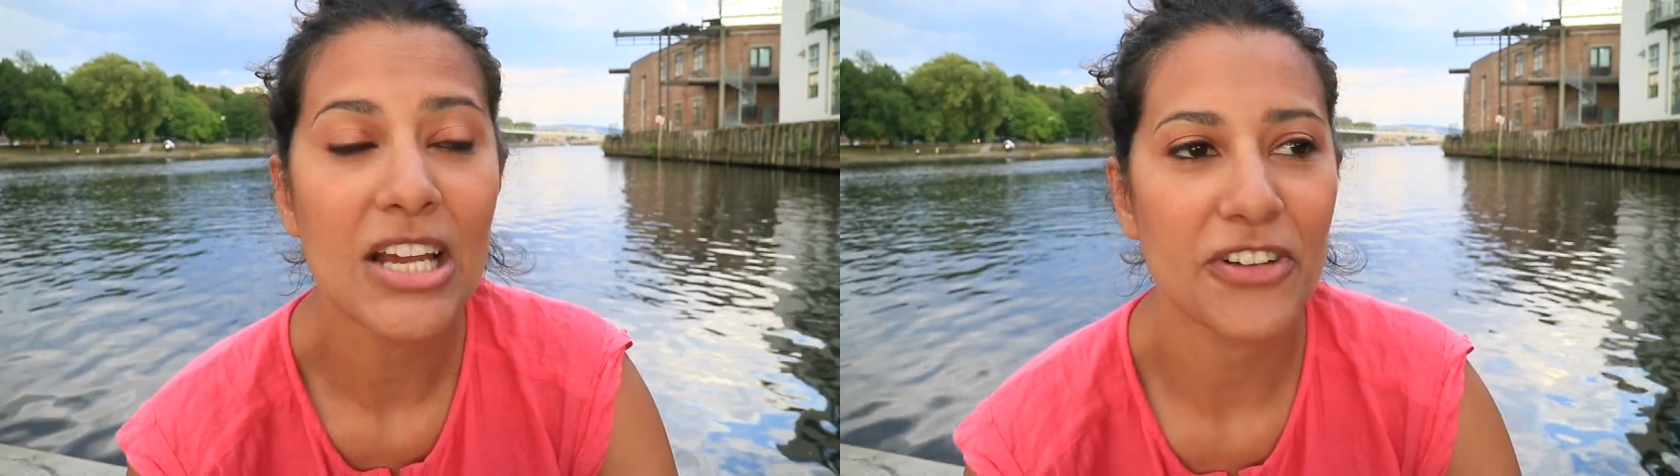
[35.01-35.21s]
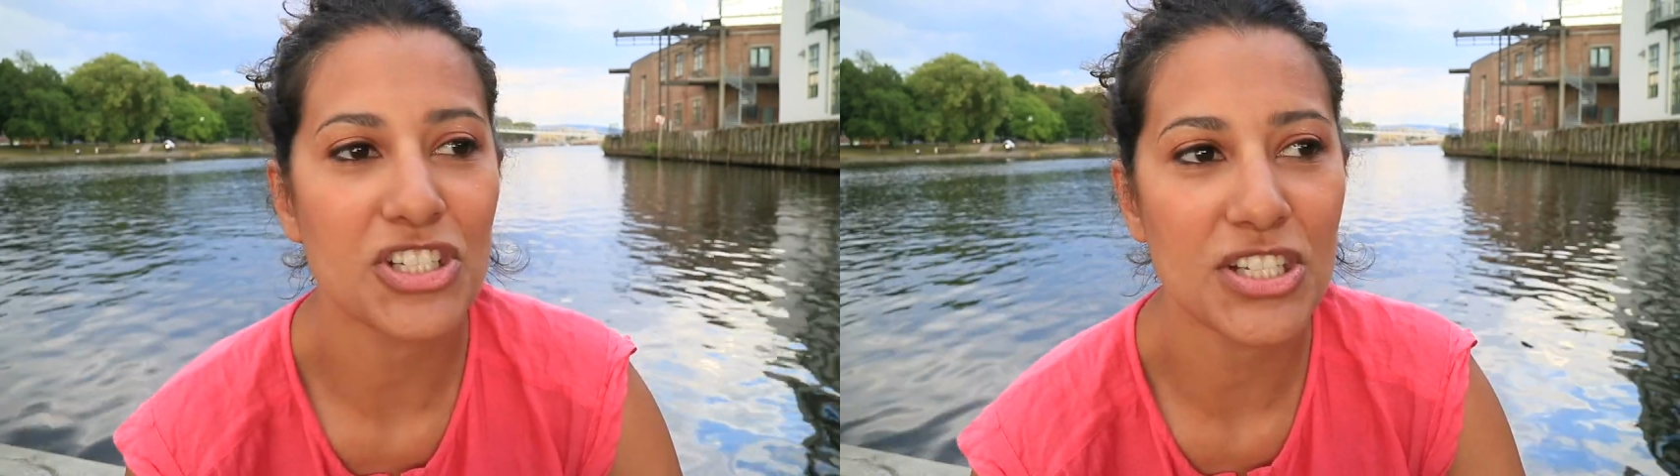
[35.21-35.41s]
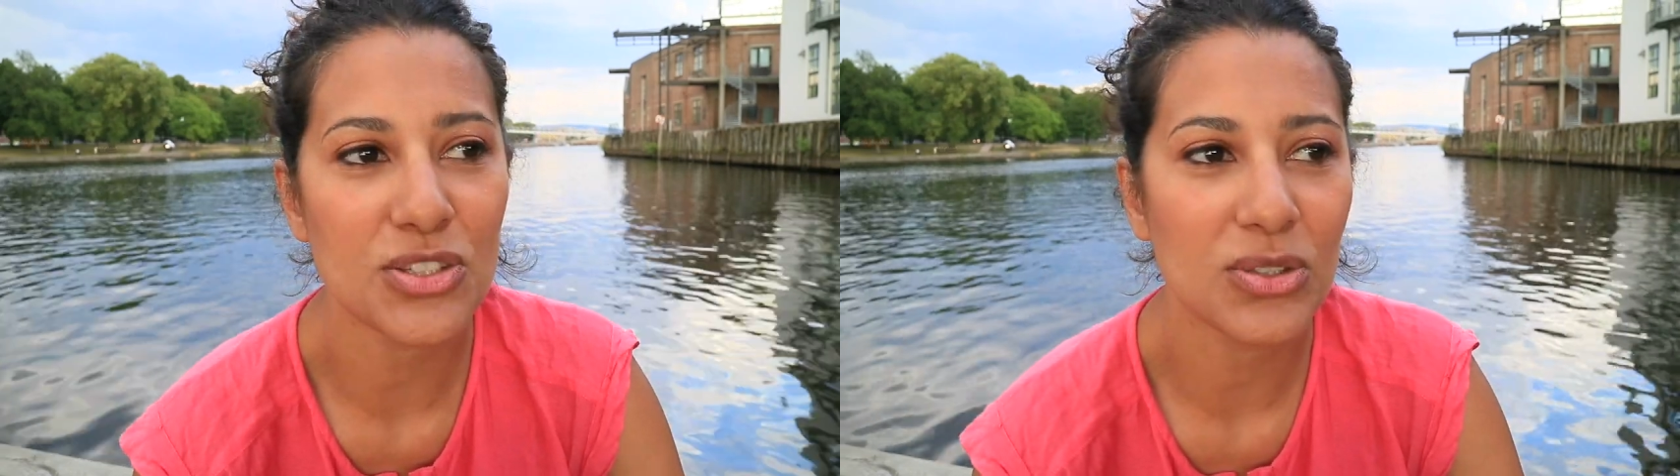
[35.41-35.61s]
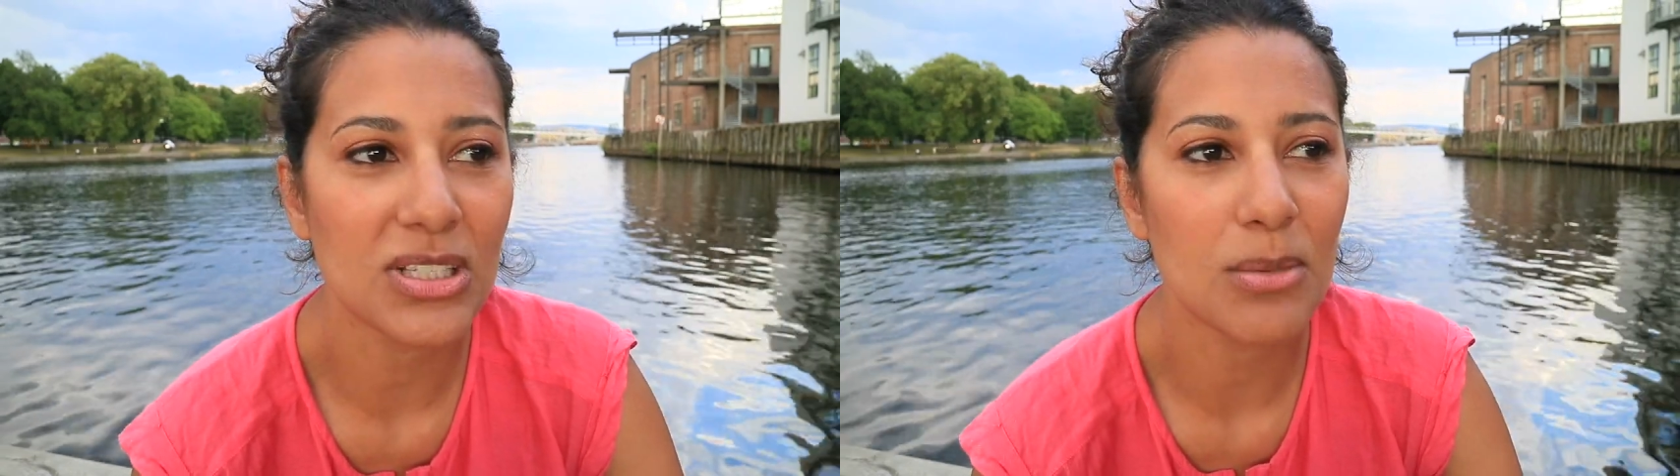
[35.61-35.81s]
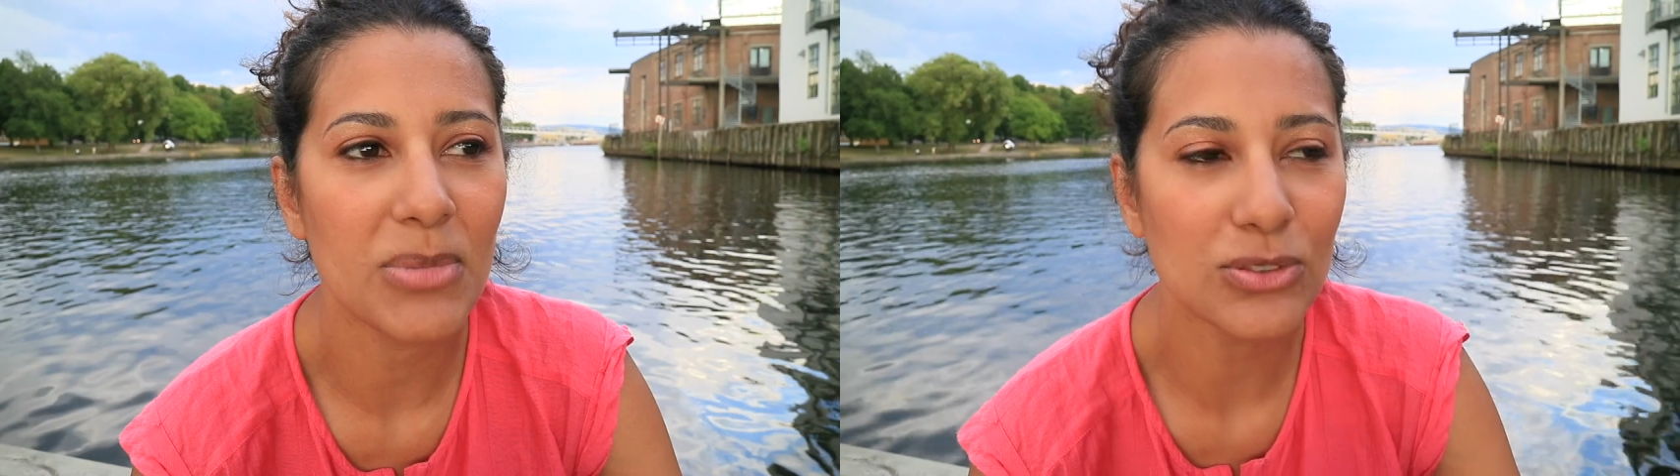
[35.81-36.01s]
facessero
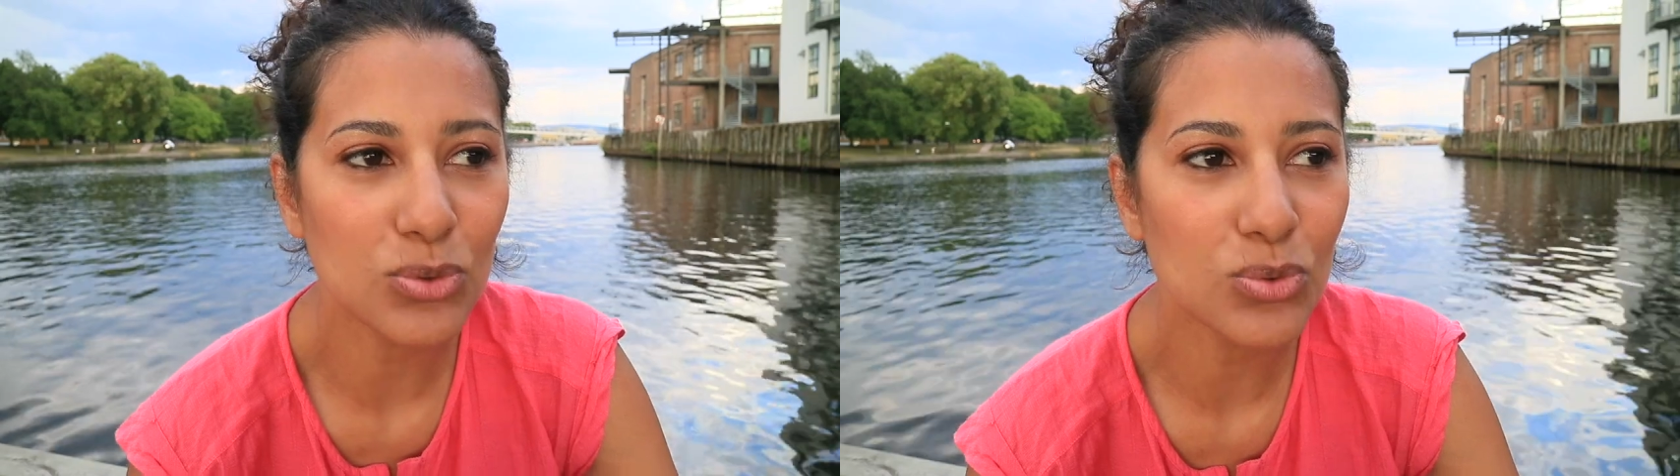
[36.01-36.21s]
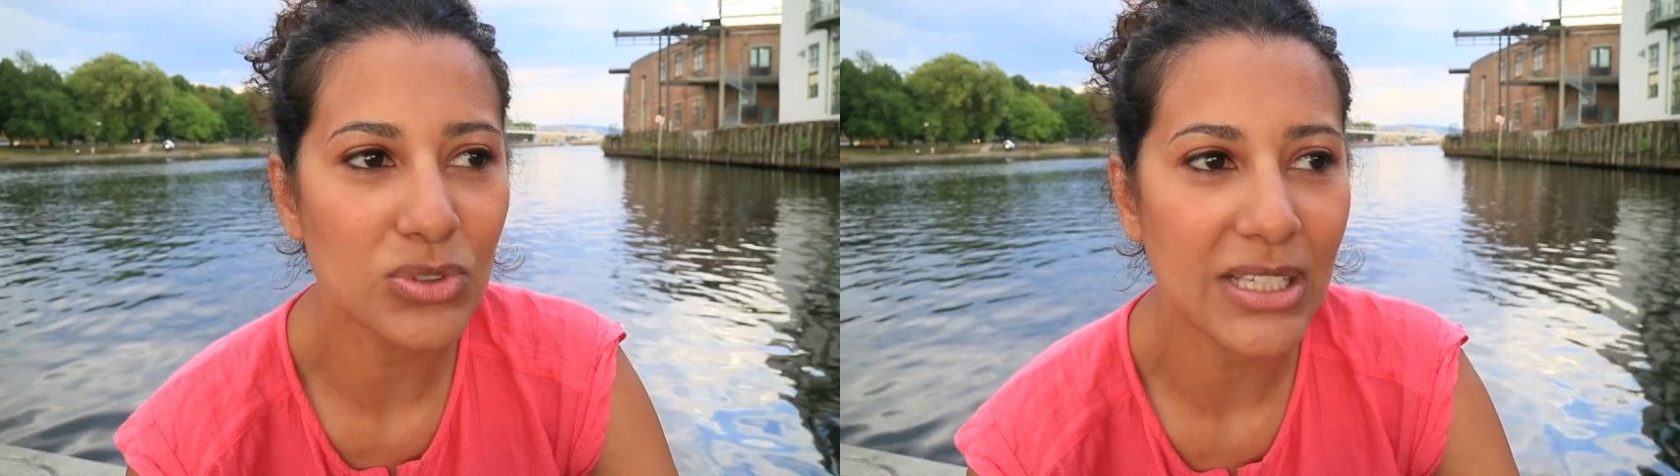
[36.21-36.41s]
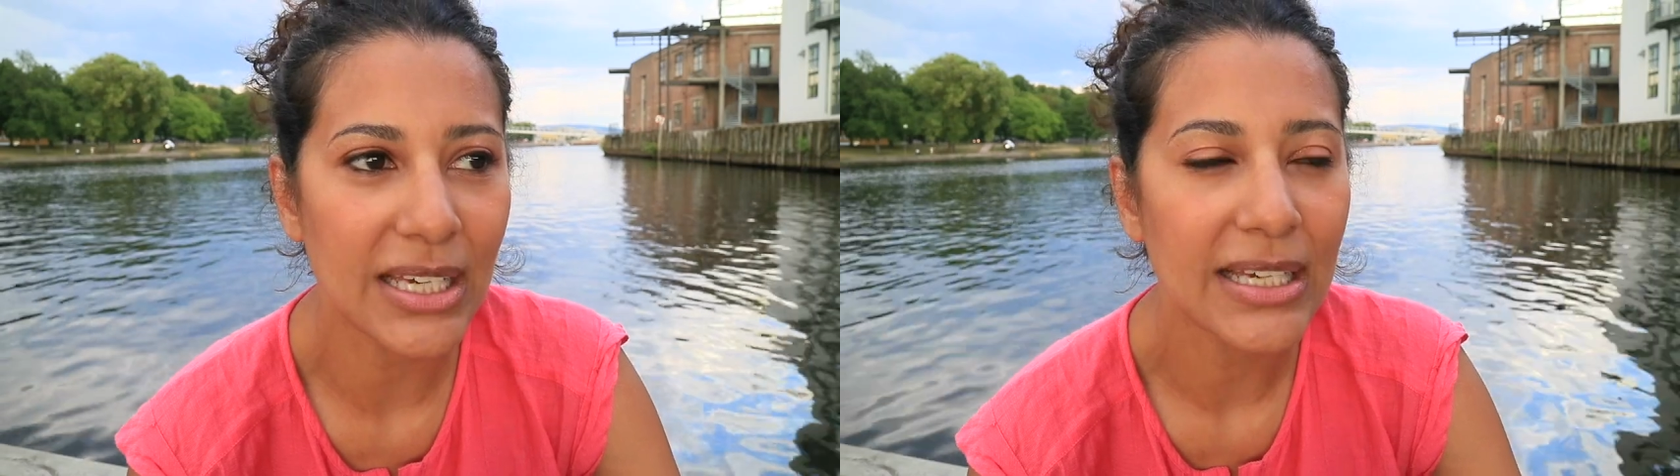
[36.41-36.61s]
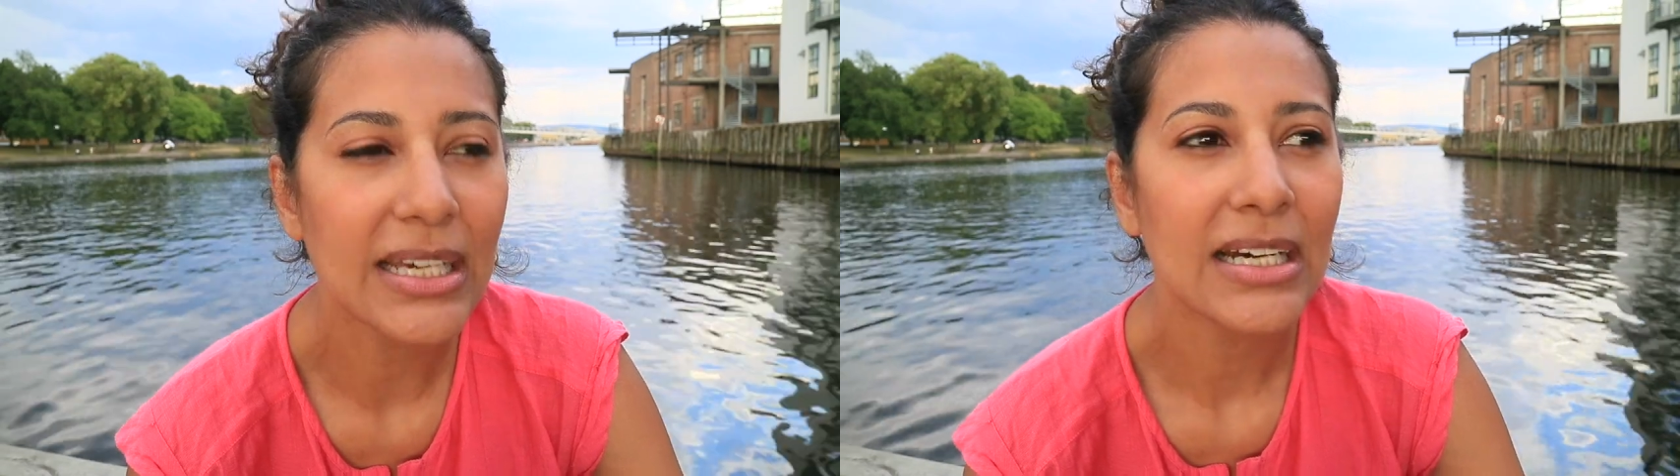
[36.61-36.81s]
delle battute